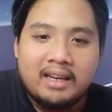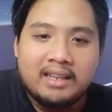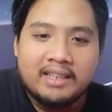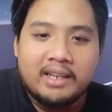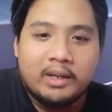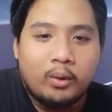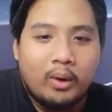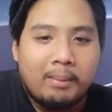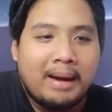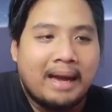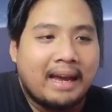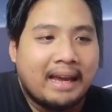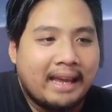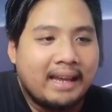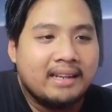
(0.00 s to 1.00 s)
jadi gue
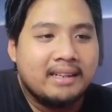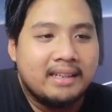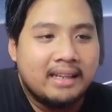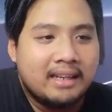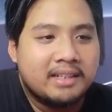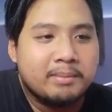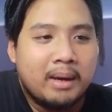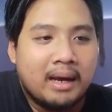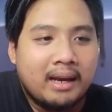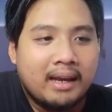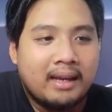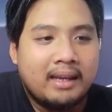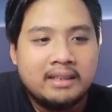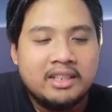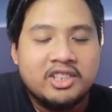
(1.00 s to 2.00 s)
make dia
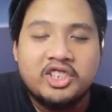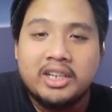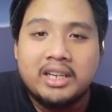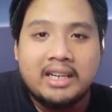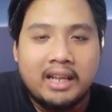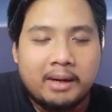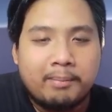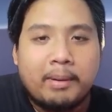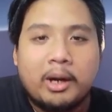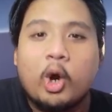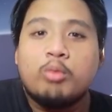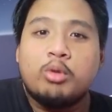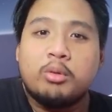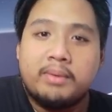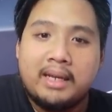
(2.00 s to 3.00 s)
sebagai shielder pada
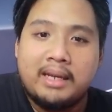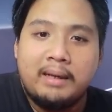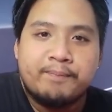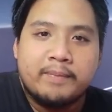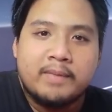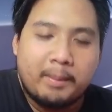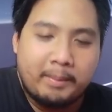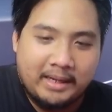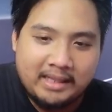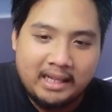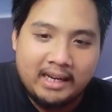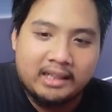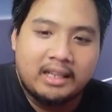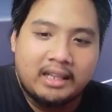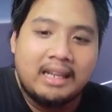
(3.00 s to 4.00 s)
umumnya tapi kita
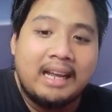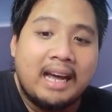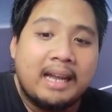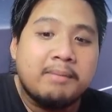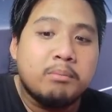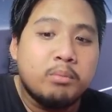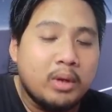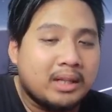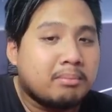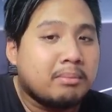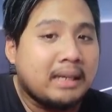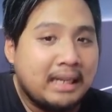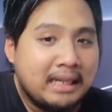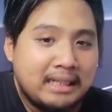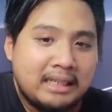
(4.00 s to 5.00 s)
lihat dengan build
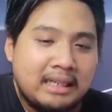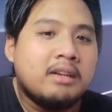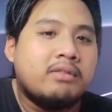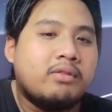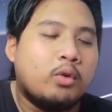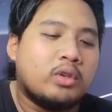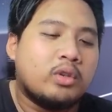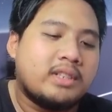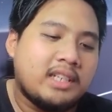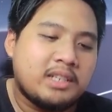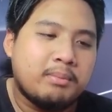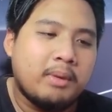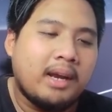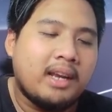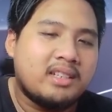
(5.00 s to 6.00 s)
begini fungsinya
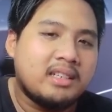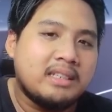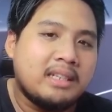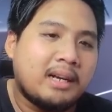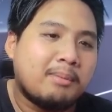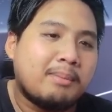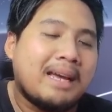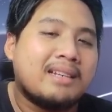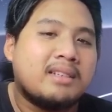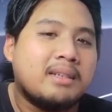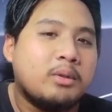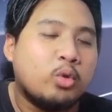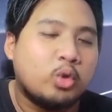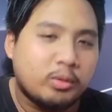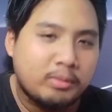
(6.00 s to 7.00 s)
sebagai shielder
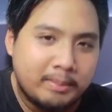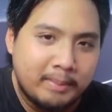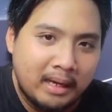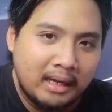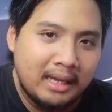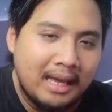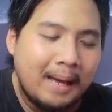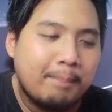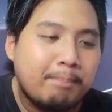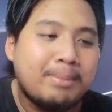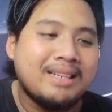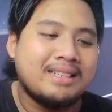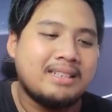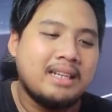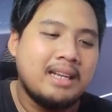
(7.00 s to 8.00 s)
masih nutup apa enggak
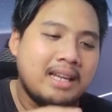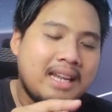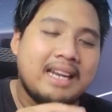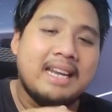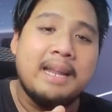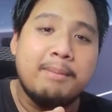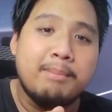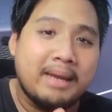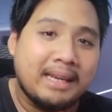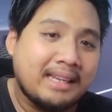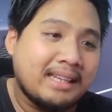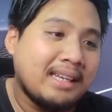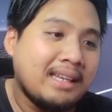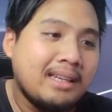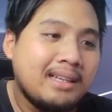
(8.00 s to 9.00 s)
plus
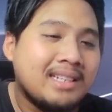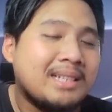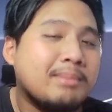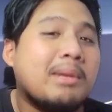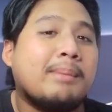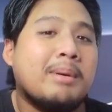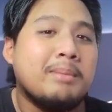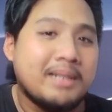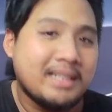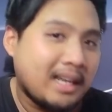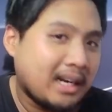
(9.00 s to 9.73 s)
damage-nya seberapa besar